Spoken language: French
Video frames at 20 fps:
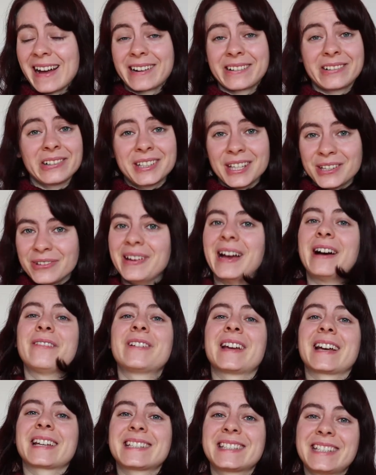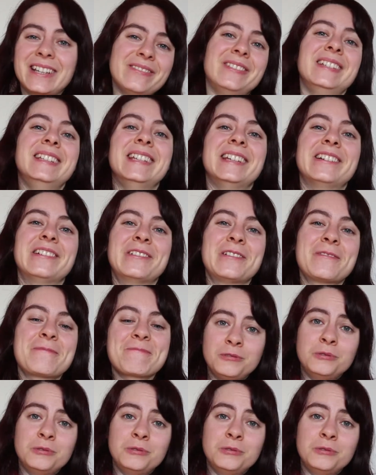à continuer à faire ces vidéos.